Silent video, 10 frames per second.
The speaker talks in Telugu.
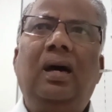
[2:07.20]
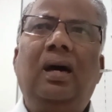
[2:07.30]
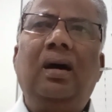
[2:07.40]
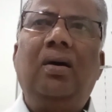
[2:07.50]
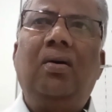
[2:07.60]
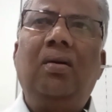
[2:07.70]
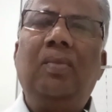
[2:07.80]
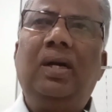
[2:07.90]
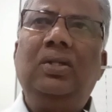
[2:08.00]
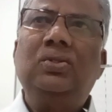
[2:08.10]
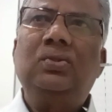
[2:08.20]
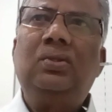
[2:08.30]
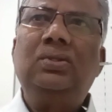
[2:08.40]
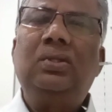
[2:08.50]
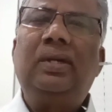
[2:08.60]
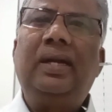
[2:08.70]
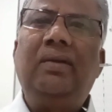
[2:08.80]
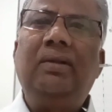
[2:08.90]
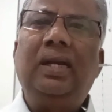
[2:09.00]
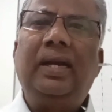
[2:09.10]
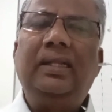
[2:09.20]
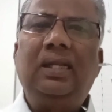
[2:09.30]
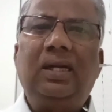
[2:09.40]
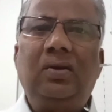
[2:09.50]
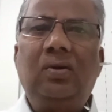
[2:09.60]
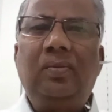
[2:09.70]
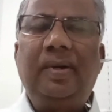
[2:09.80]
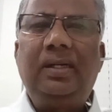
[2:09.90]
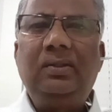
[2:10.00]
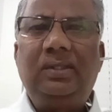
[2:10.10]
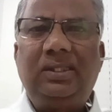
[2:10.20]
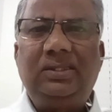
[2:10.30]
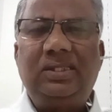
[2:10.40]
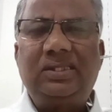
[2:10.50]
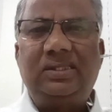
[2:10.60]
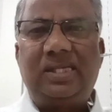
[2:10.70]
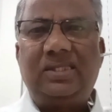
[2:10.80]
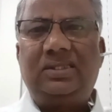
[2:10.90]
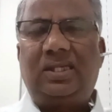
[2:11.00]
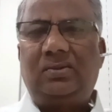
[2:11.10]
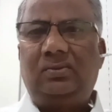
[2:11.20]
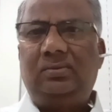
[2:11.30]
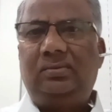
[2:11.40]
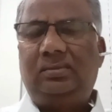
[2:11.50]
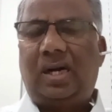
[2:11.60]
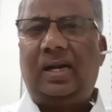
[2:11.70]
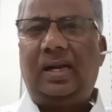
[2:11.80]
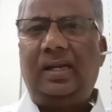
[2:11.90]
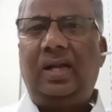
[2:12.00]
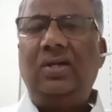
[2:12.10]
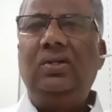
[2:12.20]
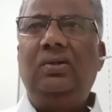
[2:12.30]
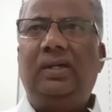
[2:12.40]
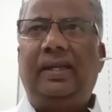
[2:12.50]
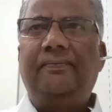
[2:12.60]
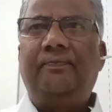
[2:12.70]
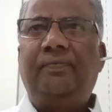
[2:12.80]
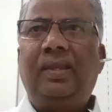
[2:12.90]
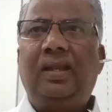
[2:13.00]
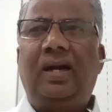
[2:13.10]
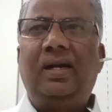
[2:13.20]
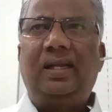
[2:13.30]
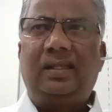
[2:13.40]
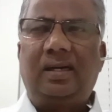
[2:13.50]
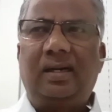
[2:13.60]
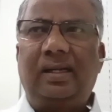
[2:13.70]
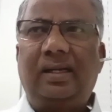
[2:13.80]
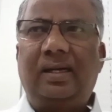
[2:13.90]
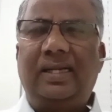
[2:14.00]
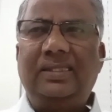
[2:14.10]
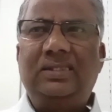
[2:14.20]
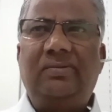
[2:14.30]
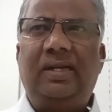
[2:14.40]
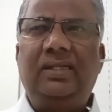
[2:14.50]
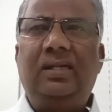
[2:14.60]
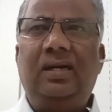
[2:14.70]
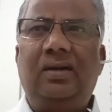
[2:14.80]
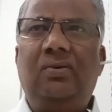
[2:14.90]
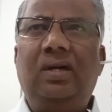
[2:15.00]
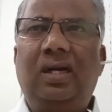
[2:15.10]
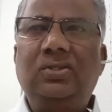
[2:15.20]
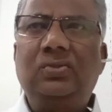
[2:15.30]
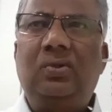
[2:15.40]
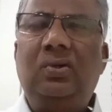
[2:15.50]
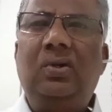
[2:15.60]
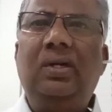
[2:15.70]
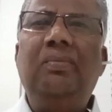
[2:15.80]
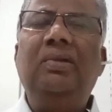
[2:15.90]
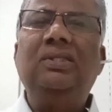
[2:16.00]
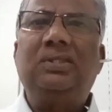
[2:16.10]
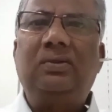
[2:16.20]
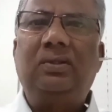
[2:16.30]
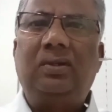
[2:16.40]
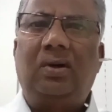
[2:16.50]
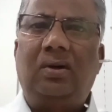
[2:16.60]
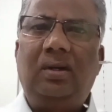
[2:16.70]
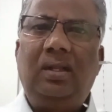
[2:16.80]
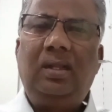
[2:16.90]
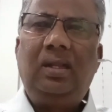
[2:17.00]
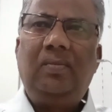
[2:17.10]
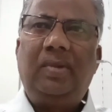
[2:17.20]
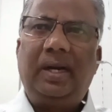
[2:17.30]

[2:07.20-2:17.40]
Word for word: గవర్నమెంట్ స్కూల్స్లో ఏ విధంగా అయితే రిక్రూట్మెంట్ టీచర్స్కి చేస్తారో అట్లాగే అన్యుల్ని అంటే ఇతరులని క్రైస్తవేతరులను కూడా ఆ స్కూల్లో నియమించడంతో మరి